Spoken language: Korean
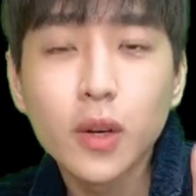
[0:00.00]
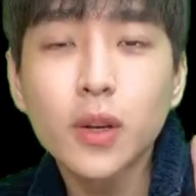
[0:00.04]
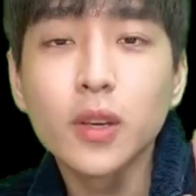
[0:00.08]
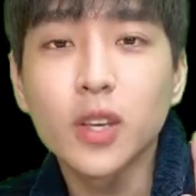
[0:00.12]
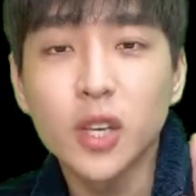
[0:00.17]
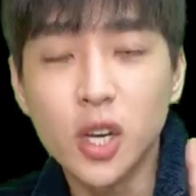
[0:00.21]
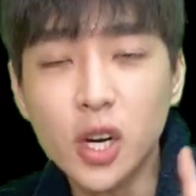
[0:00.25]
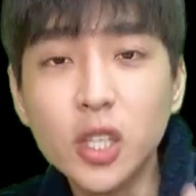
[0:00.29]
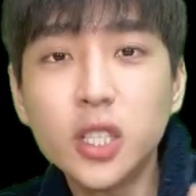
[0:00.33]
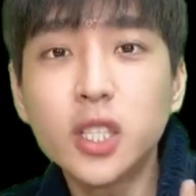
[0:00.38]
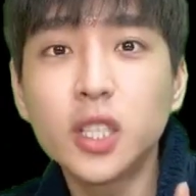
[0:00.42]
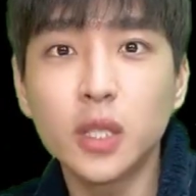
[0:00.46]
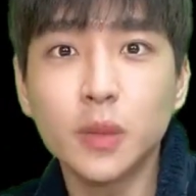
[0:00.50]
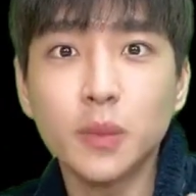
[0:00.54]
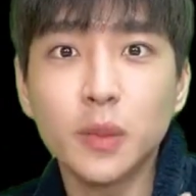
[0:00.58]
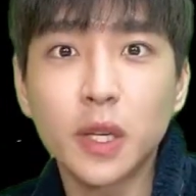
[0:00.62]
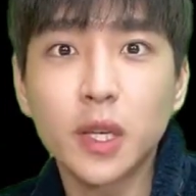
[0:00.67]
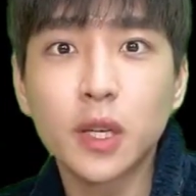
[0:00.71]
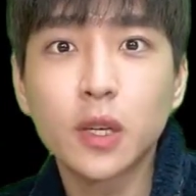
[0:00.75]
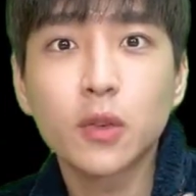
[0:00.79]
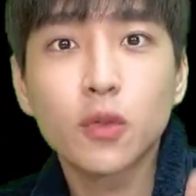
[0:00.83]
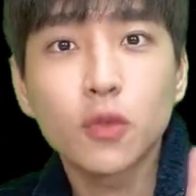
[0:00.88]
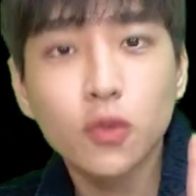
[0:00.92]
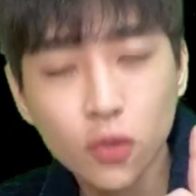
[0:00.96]
열심히
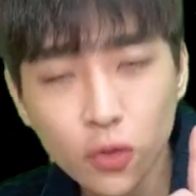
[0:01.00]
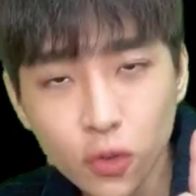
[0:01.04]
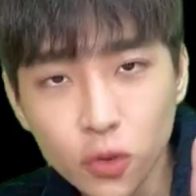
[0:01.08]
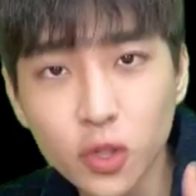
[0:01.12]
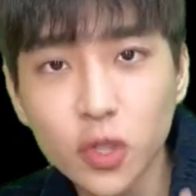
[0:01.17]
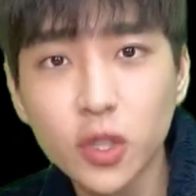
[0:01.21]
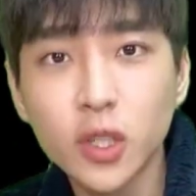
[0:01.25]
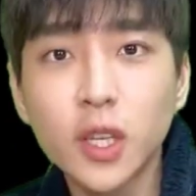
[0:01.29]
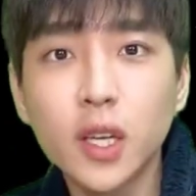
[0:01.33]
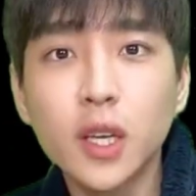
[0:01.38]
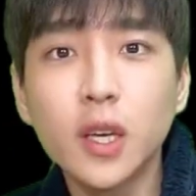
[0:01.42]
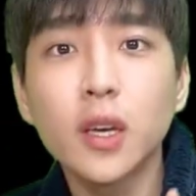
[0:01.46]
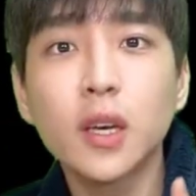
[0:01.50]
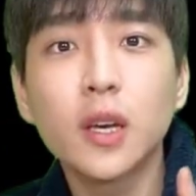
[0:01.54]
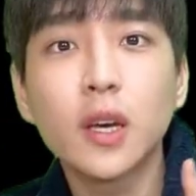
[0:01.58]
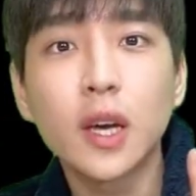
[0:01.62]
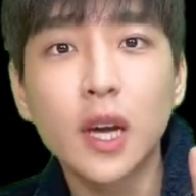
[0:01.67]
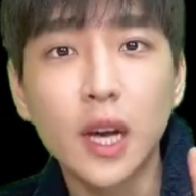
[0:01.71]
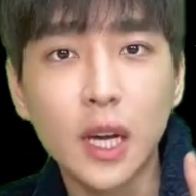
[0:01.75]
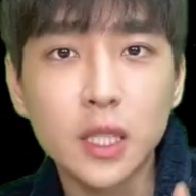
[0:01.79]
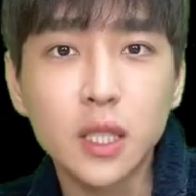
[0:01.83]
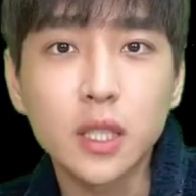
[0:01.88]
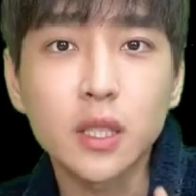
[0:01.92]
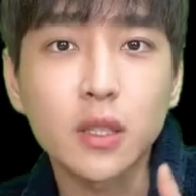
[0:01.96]
꾸준히
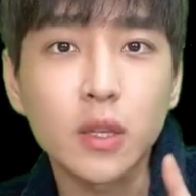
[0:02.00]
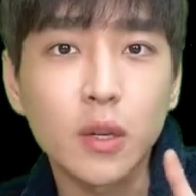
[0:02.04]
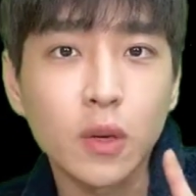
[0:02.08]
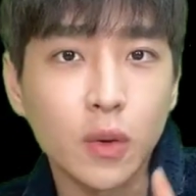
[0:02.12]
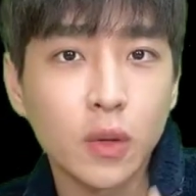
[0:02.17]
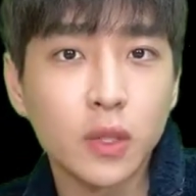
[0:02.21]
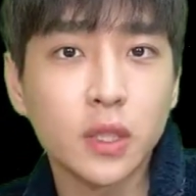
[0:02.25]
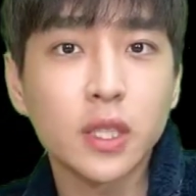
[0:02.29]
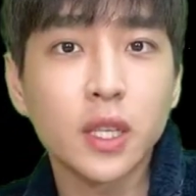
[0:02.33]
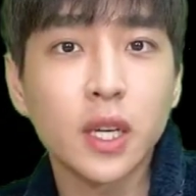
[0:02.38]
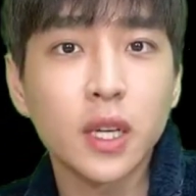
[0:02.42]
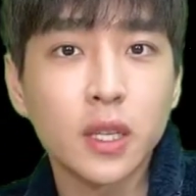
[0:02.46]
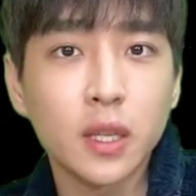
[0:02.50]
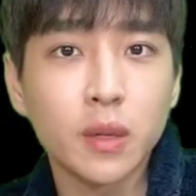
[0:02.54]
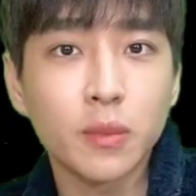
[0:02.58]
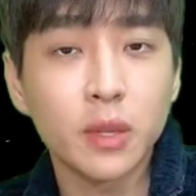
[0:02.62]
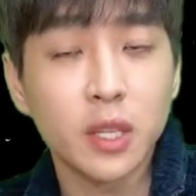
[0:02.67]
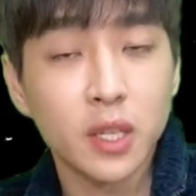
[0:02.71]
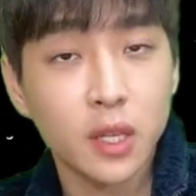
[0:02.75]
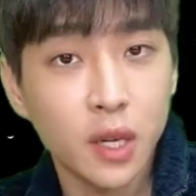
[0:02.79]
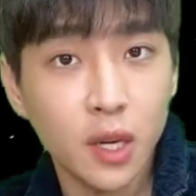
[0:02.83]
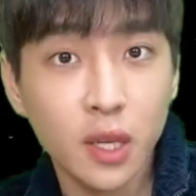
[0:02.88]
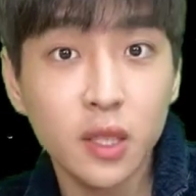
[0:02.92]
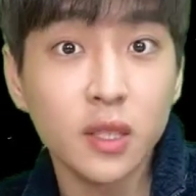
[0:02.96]
하시는 걸 권장해드리면
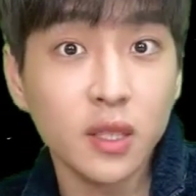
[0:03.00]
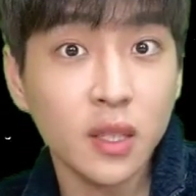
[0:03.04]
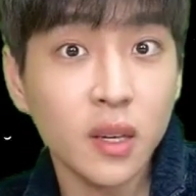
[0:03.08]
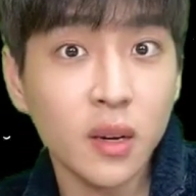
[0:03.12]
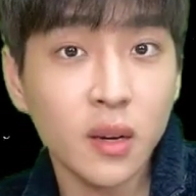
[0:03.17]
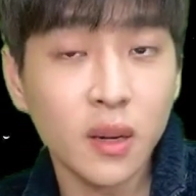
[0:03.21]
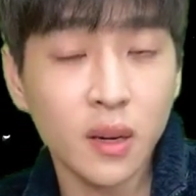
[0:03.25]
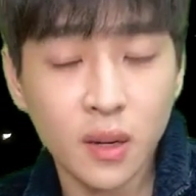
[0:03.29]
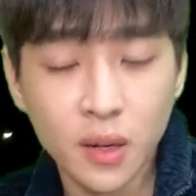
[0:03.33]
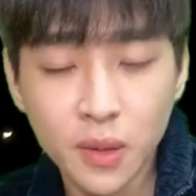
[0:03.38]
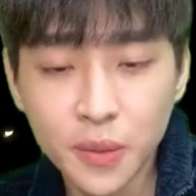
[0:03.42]
그래야 늘어요.